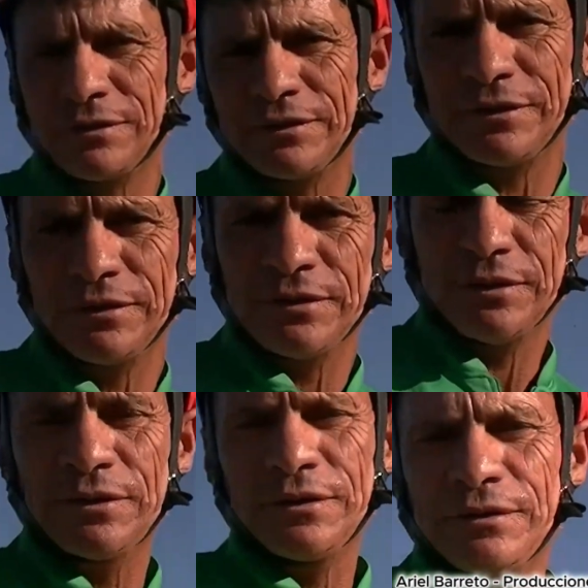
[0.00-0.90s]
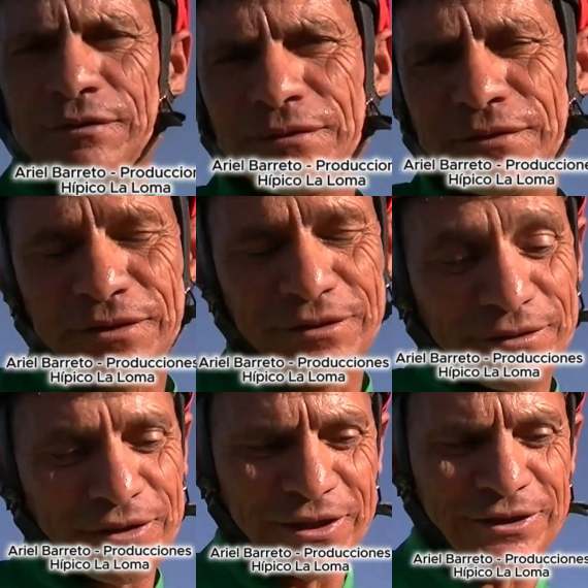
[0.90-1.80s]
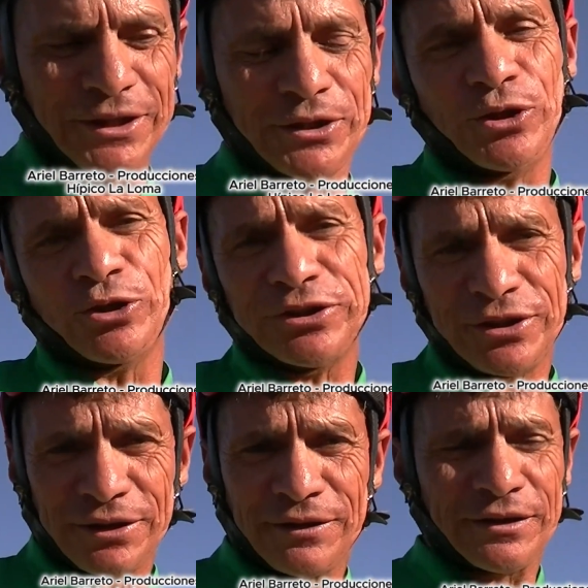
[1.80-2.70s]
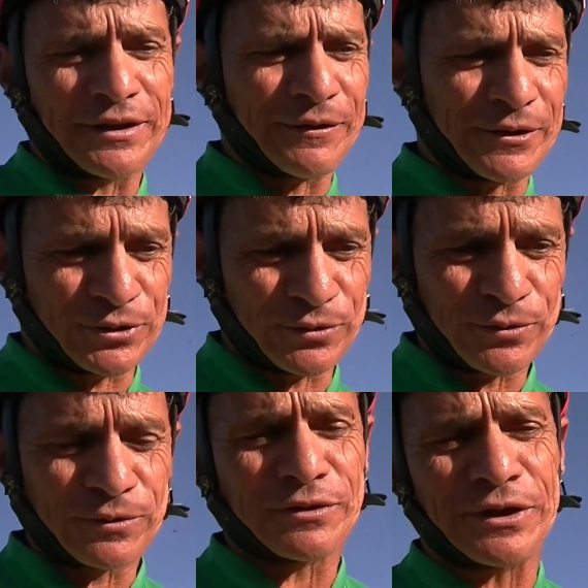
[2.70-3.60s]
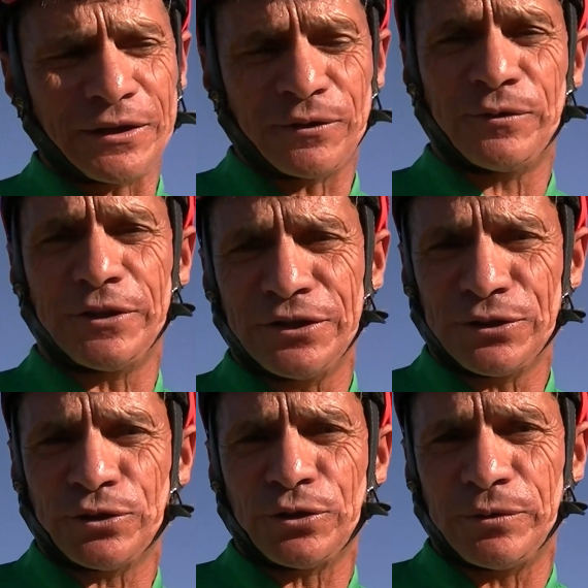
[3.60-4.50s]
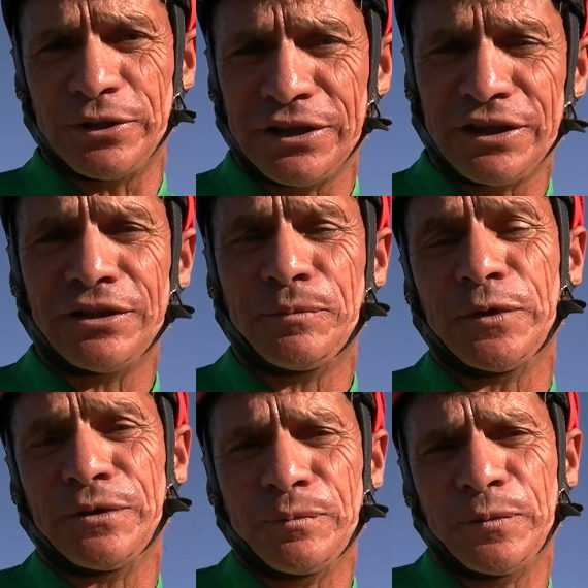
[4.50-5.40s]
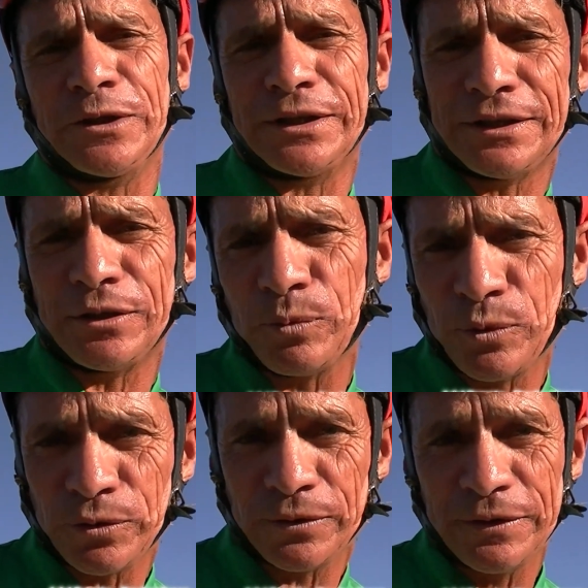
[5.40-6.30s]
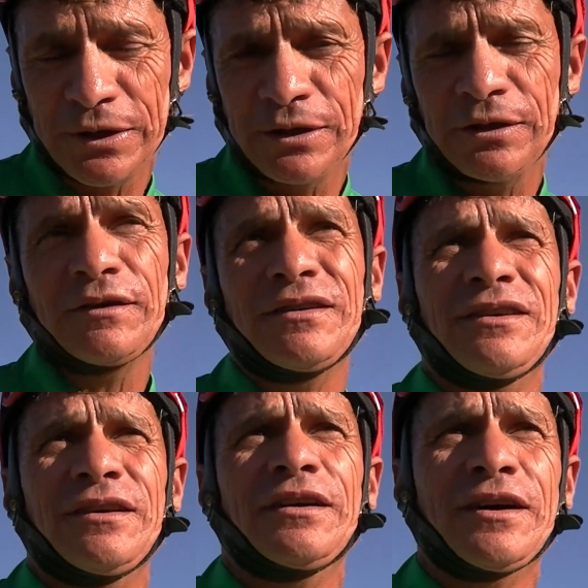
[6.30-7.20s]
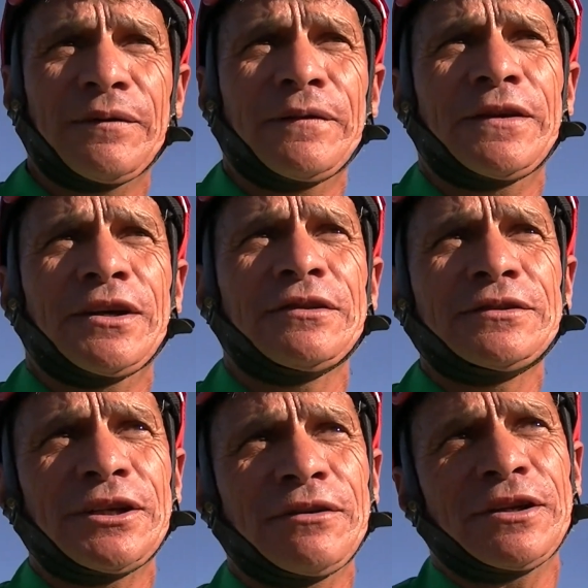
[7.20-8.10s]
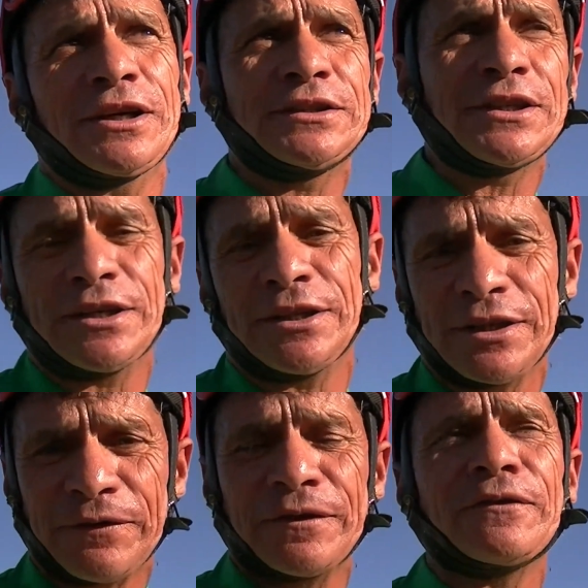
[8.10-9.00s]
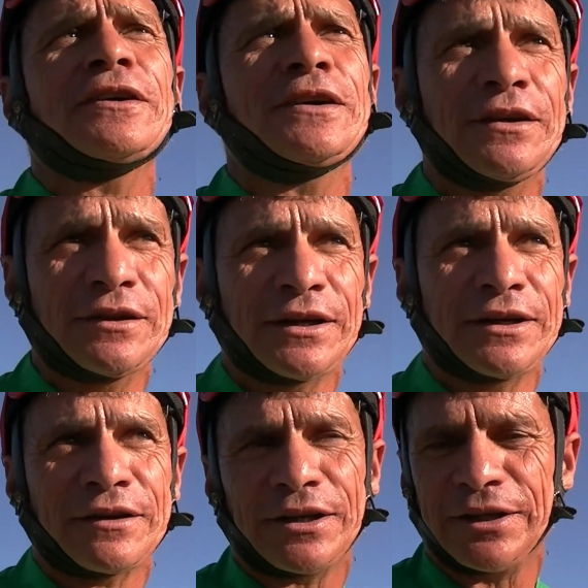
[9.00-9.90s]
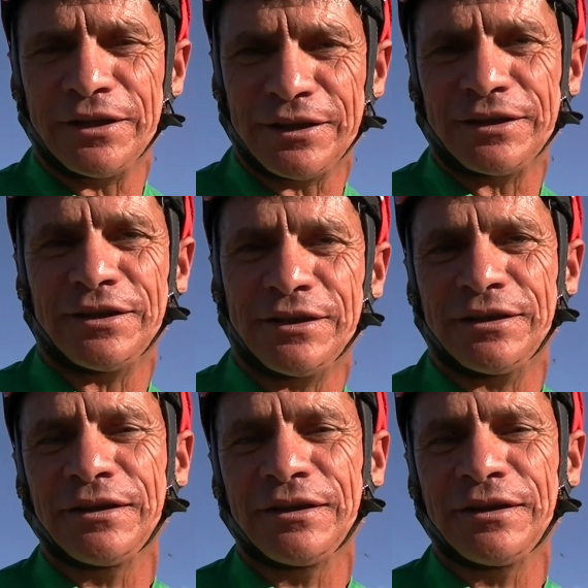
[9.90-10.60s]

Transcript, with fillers: una de una. Felicitaciones. Gracias a Dios, sí, el caballo largó bien, hizo todo bien y bueno, pude ganar cómodo. Y déjame mandarle un saludo a las chicas de Tefano que están re lindas y